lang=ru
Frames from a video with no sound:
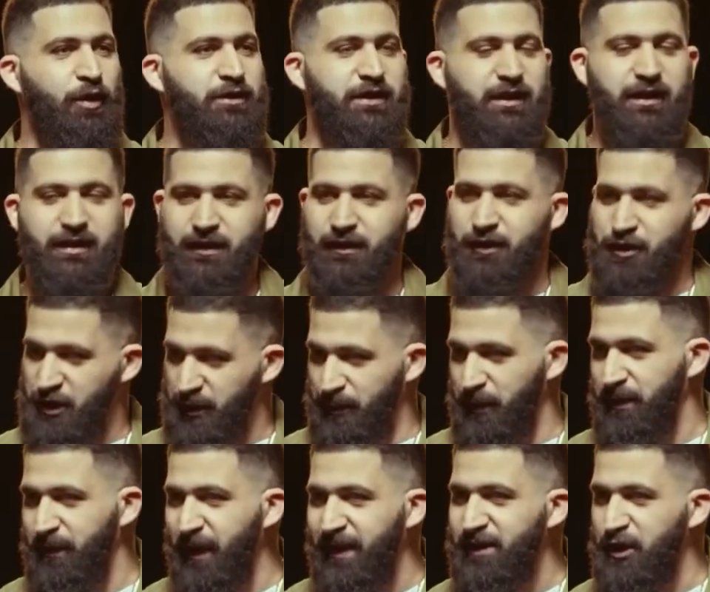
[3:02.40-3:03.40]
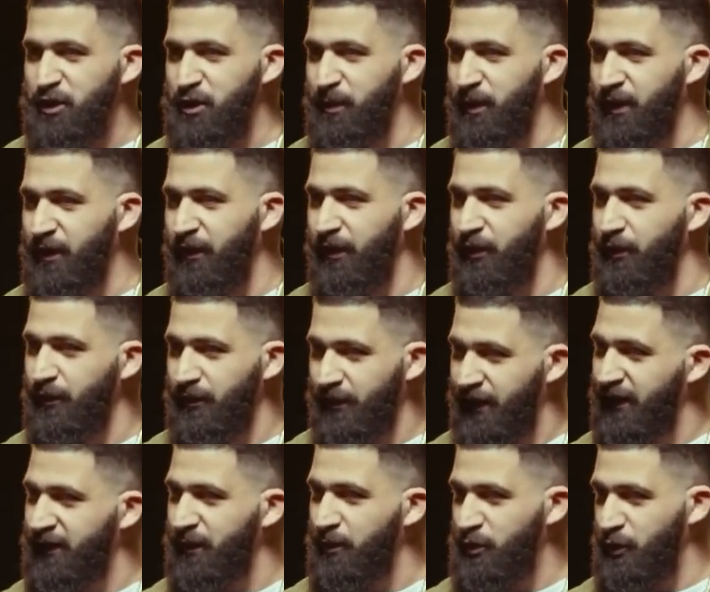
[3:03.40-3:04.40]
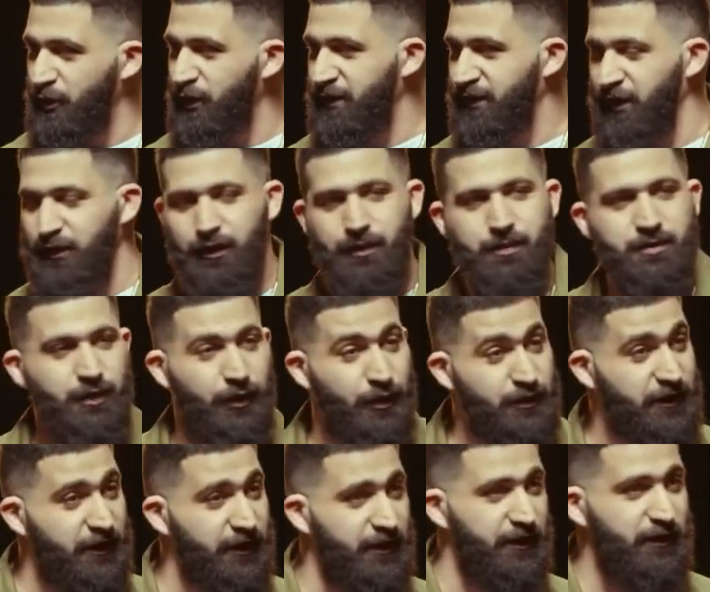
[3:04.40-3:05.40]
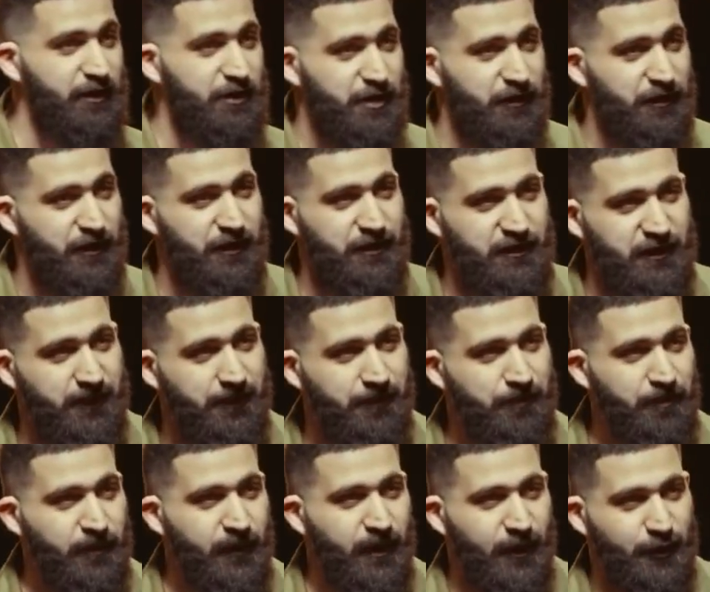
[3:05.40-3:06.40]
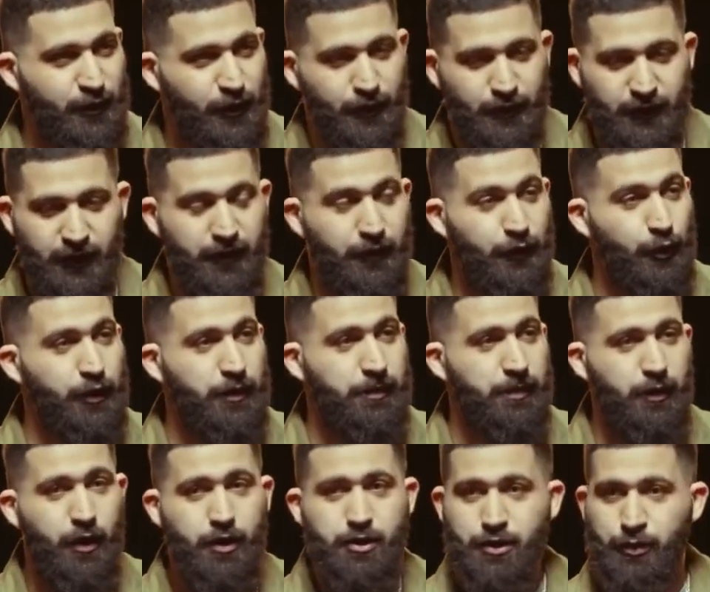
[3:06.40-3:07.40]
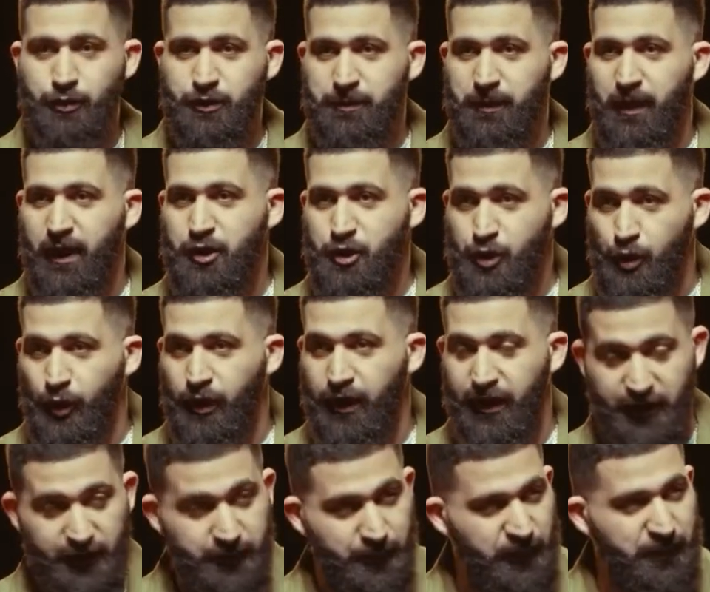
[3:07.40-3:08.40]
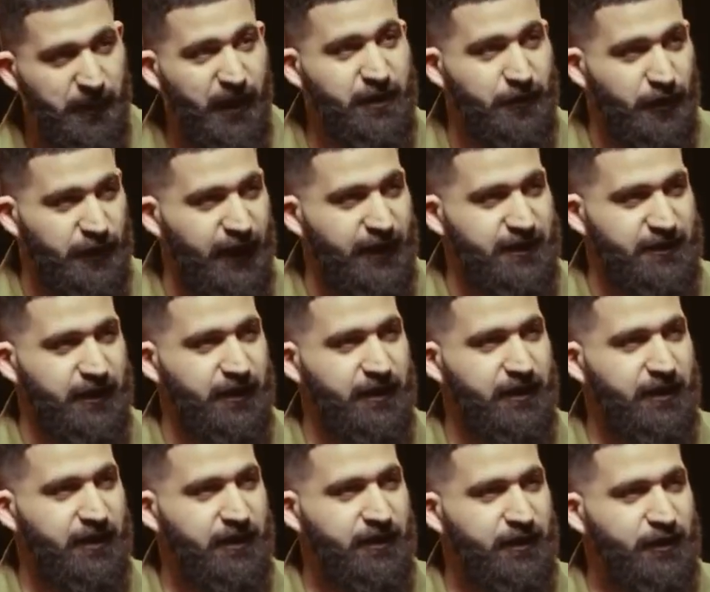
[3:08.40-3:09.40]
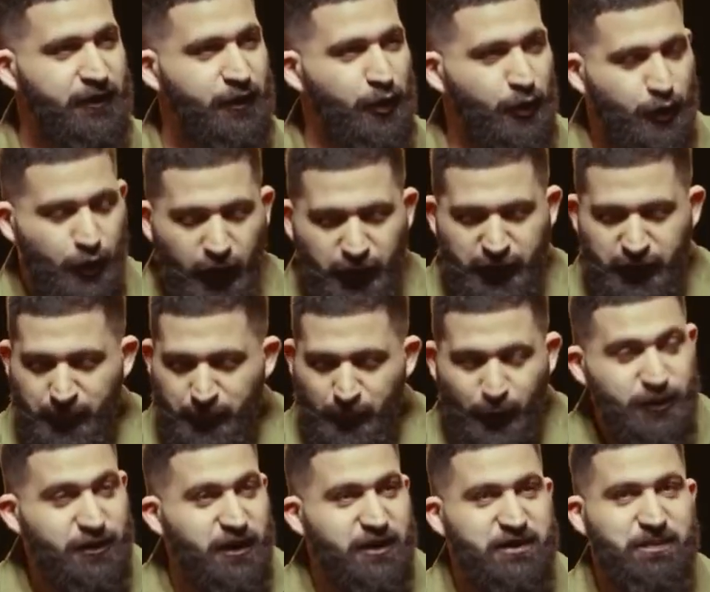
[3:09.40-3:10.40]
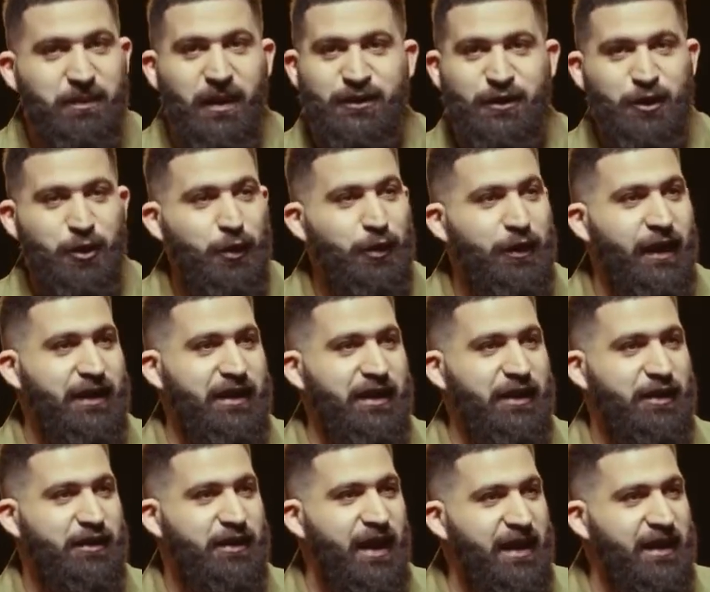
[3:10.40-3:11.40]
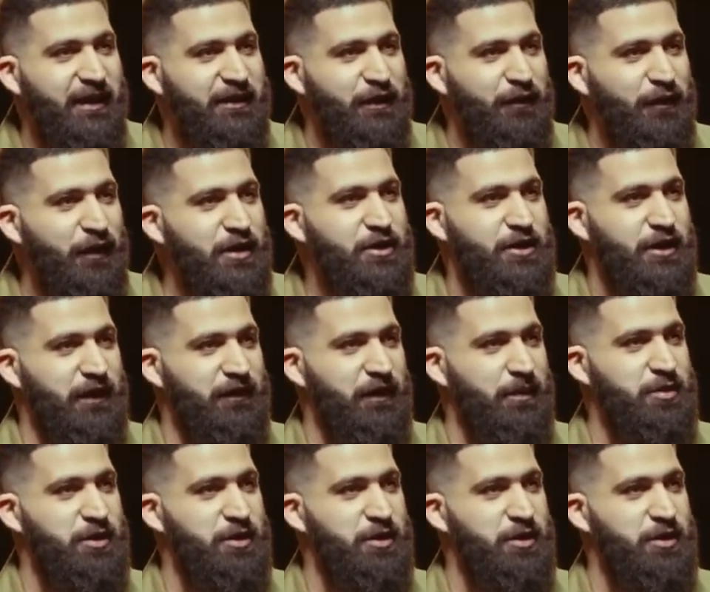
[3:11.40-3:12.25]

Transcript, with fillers: Острые крылышки, понимаете, о чем я говорю? На этом чуть остановимся. Острые крылышки в KFC, которые вот так в руки берешь, и у тебя очко горит. Понимаете, вот эти... Ну, как я просто смотрю на них, как это вышло